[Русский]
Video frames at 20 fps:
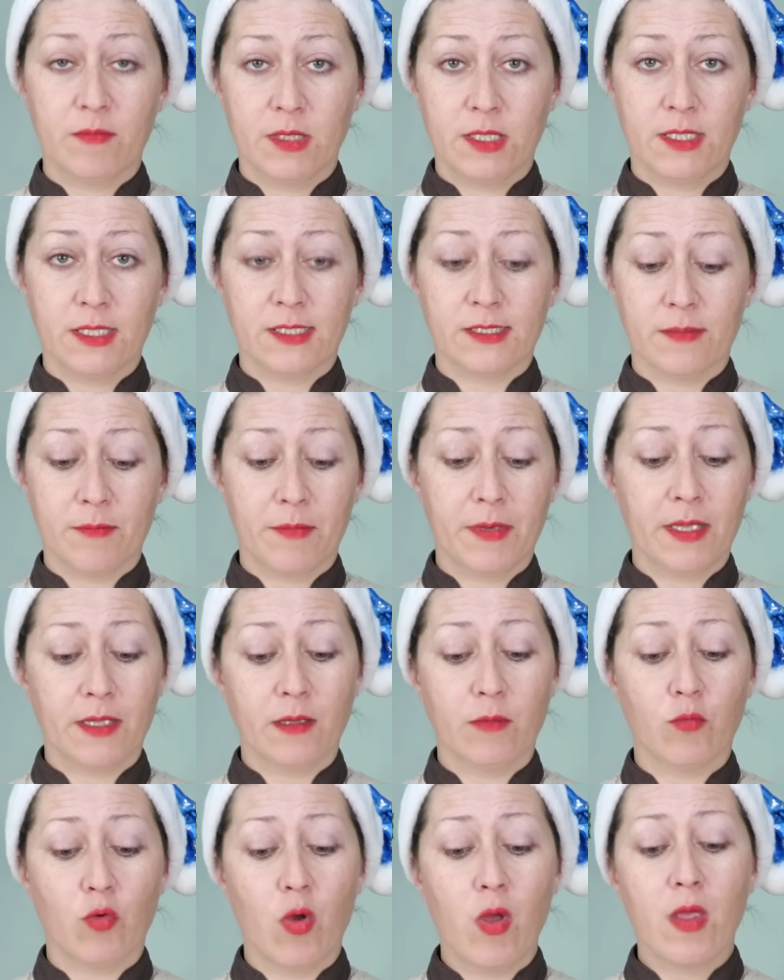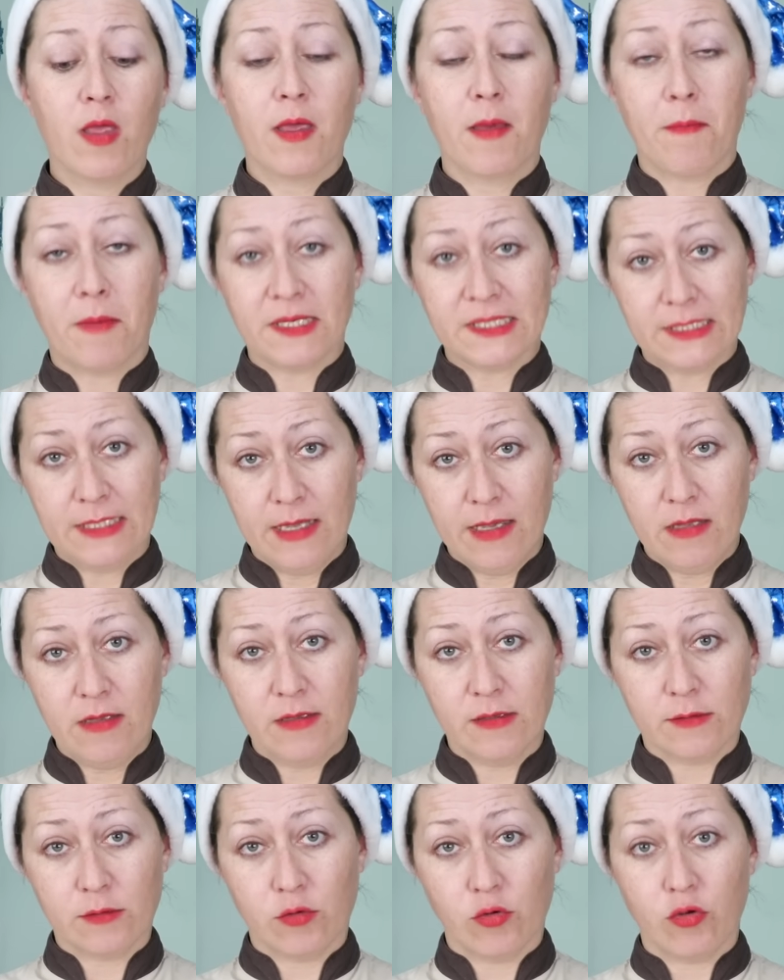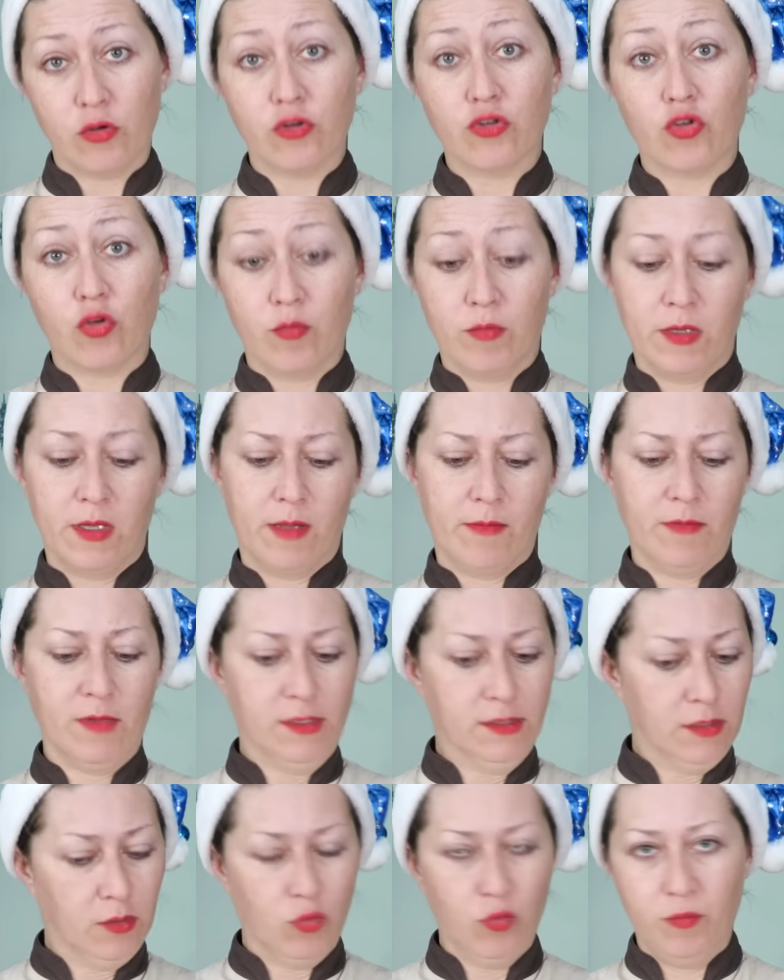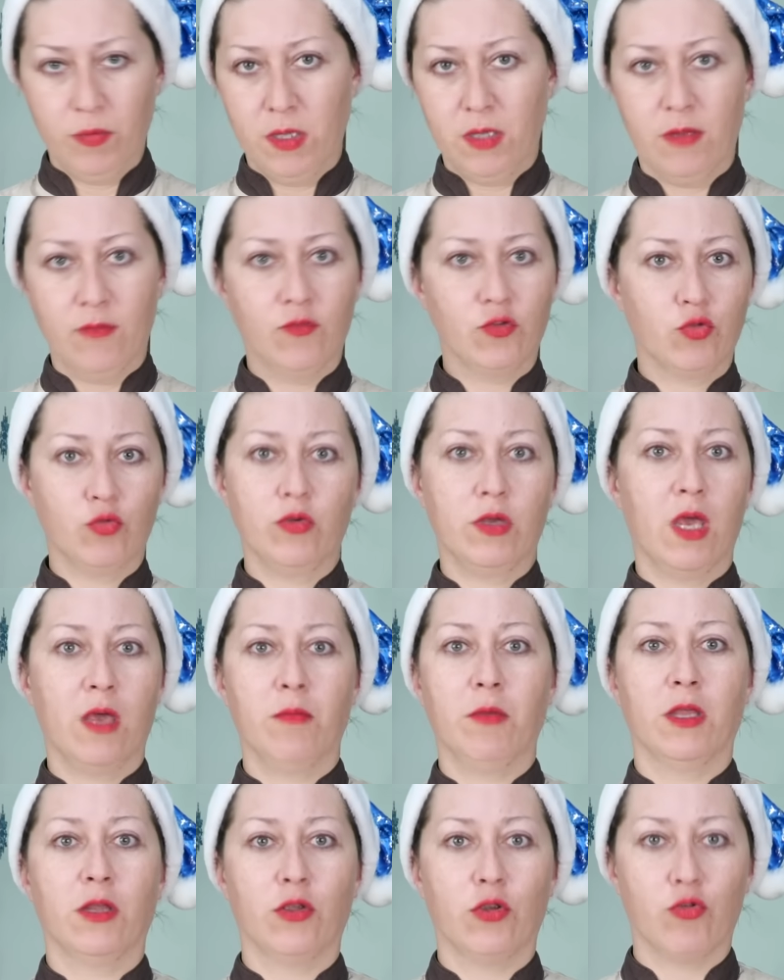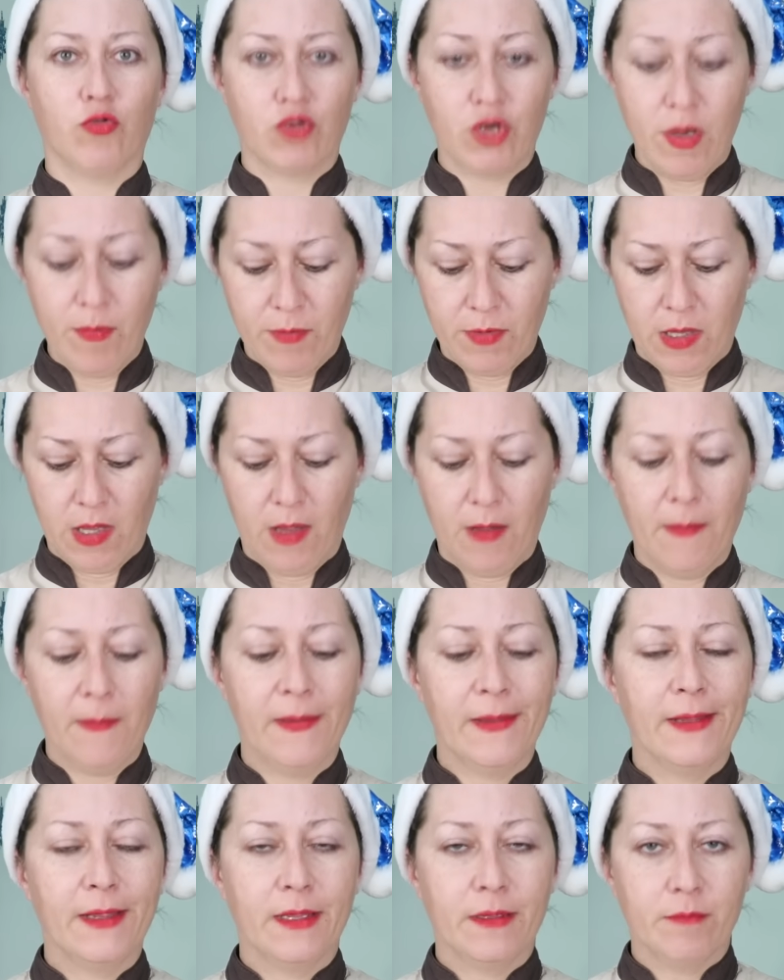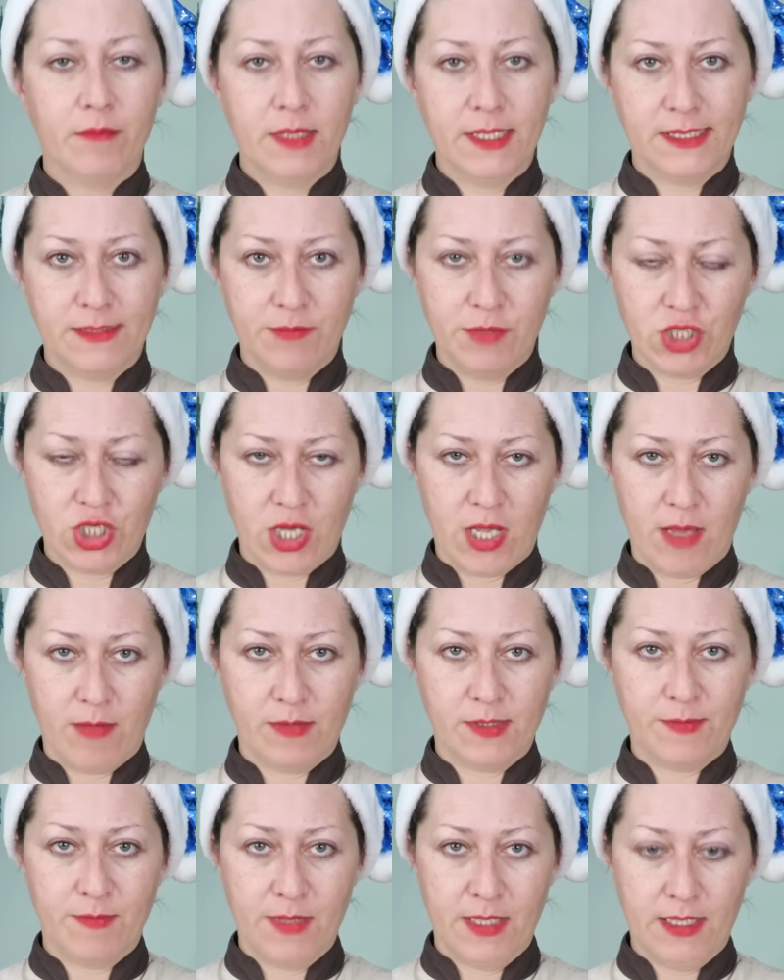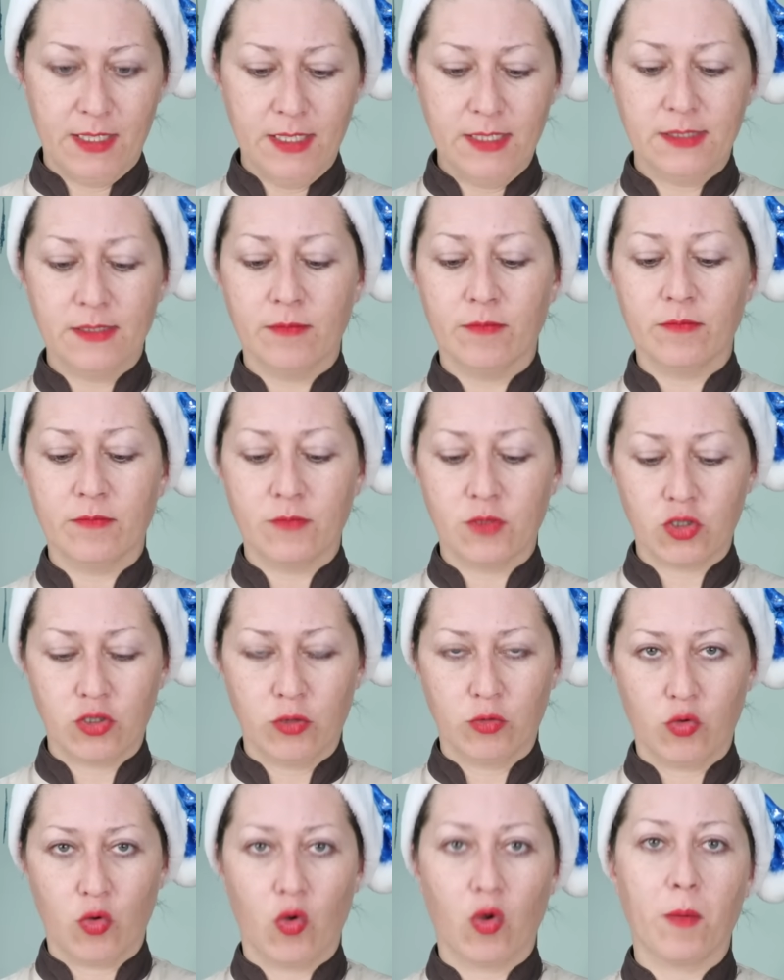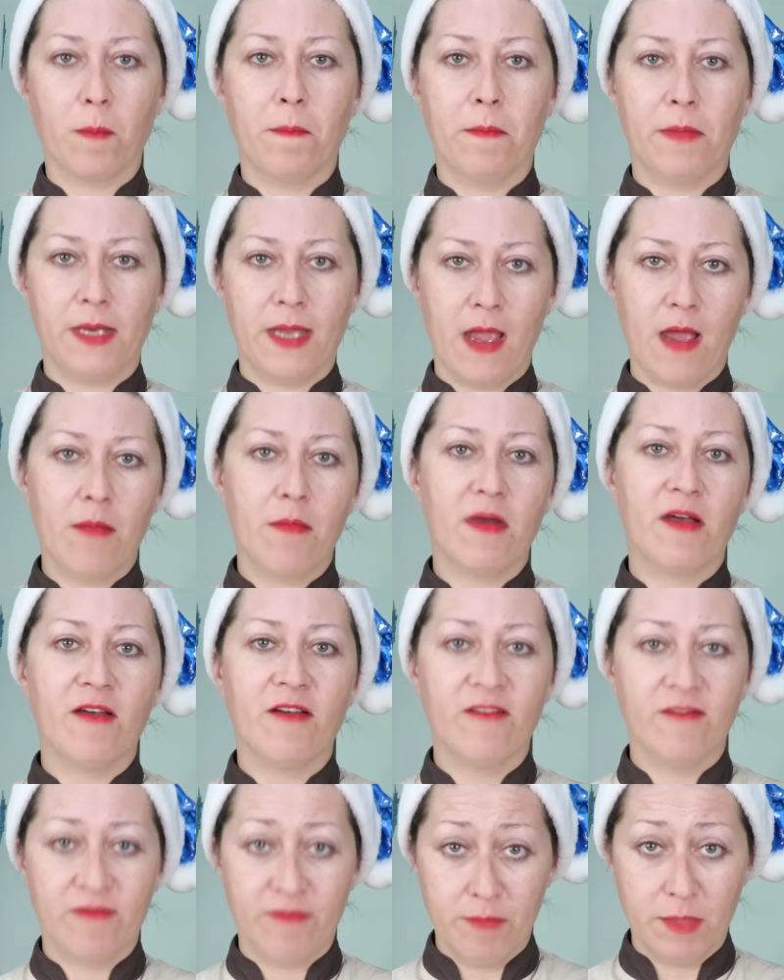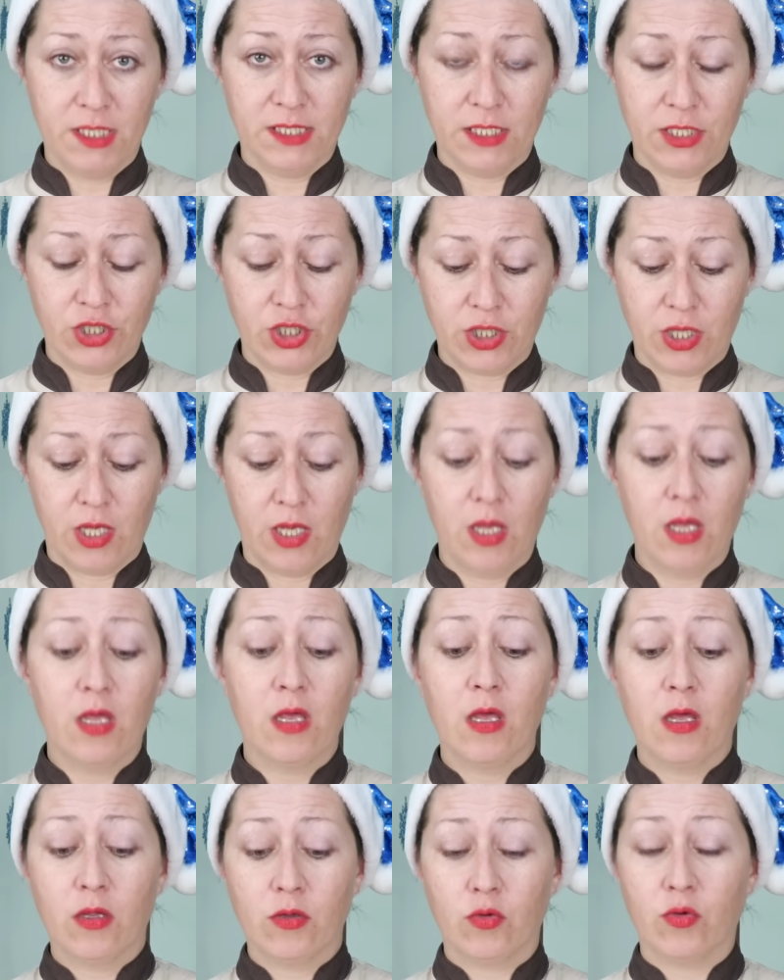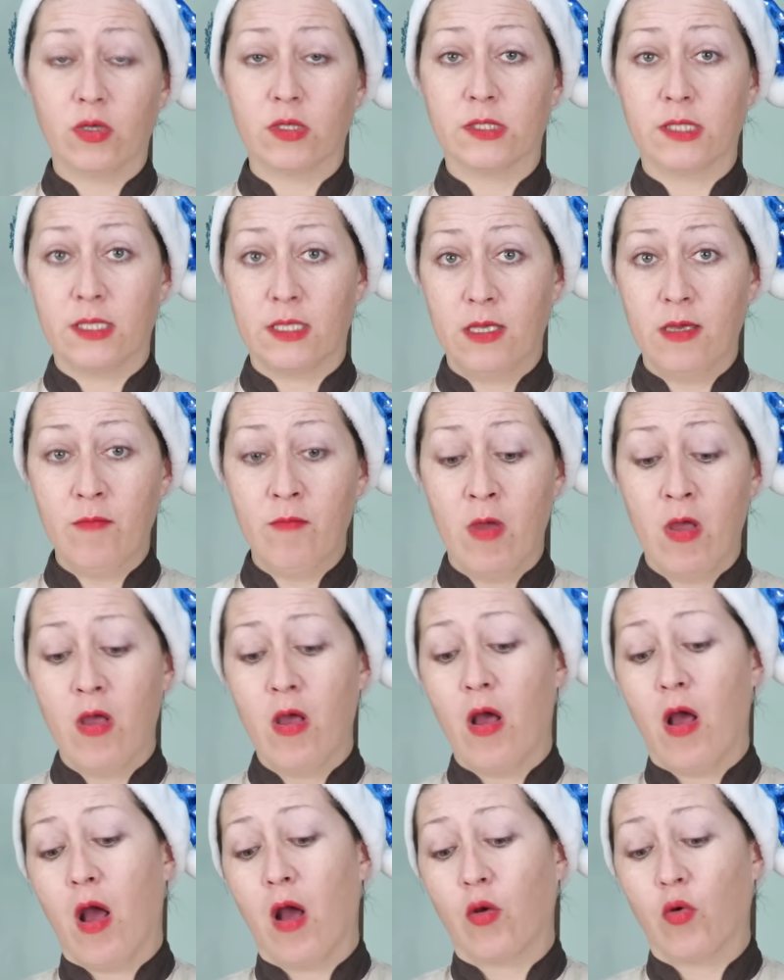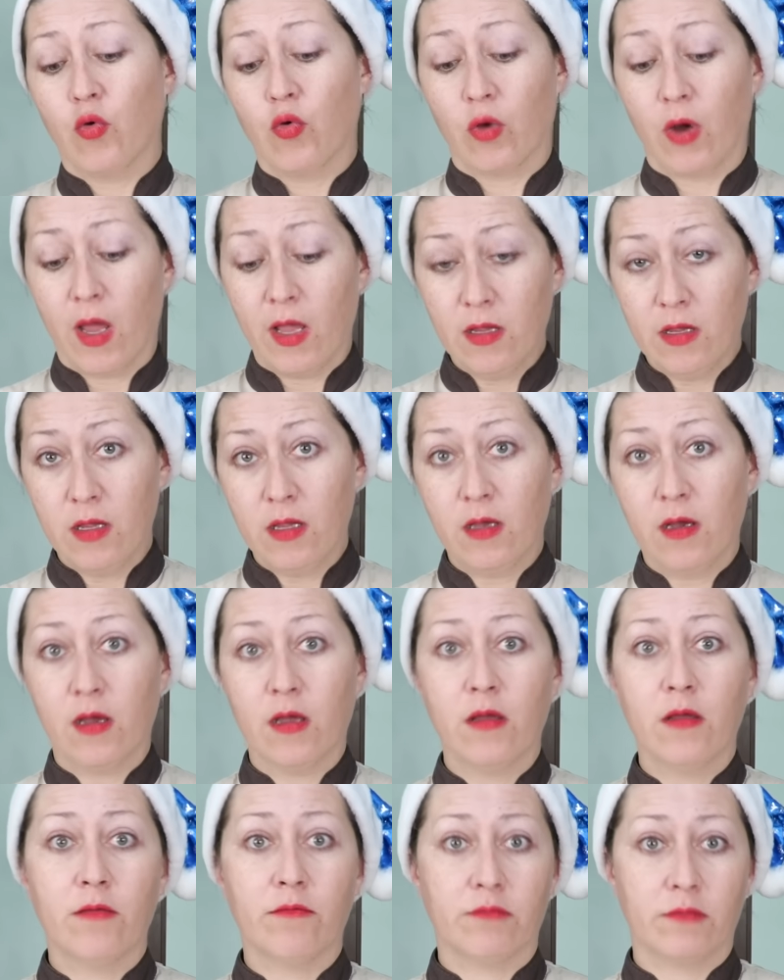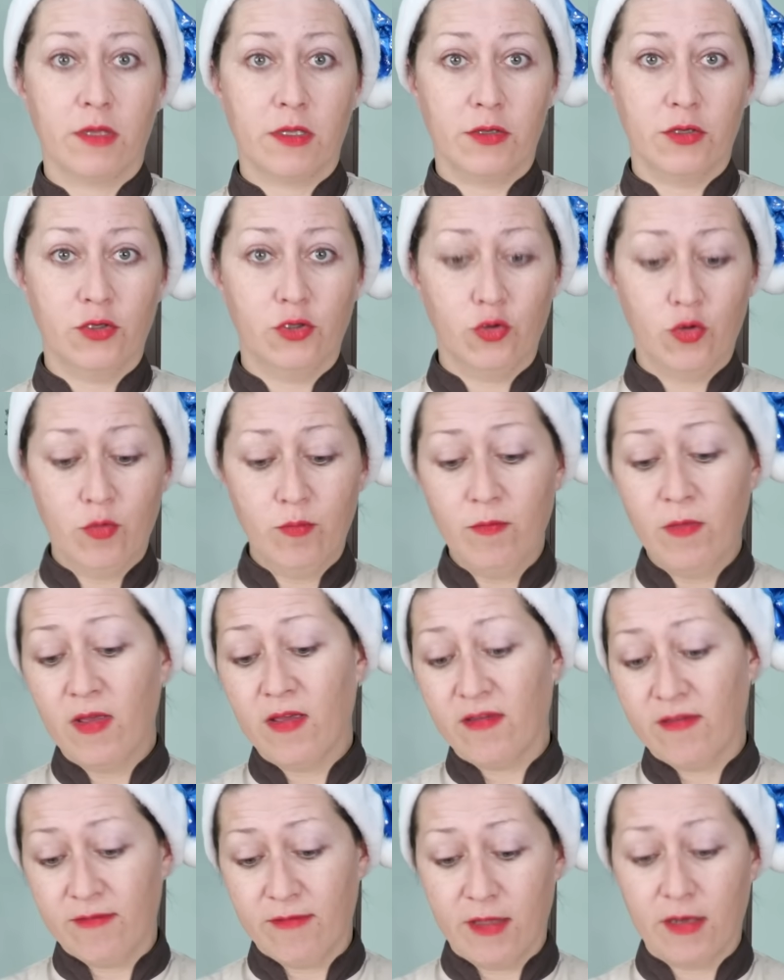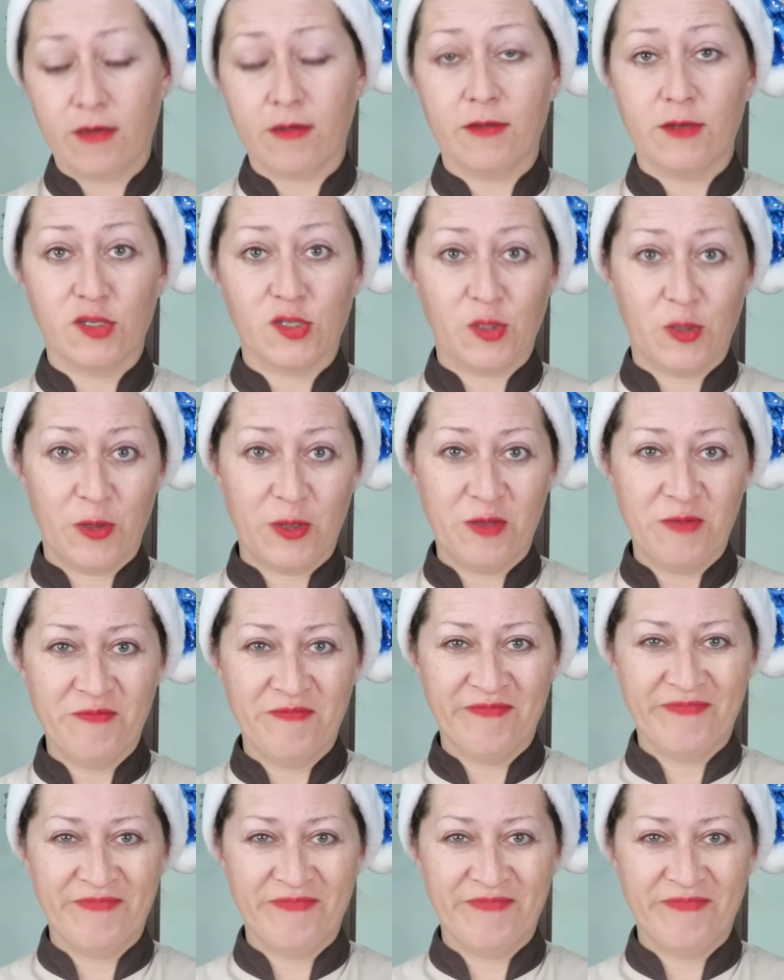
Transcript: майонезом. Поэтому последний слой, чтобы нам не загубить всю геометрию шапки, мы смешаем с майонезом желток прямо в мисочке. Ну а затем аккуратненько нанесем верхний слой.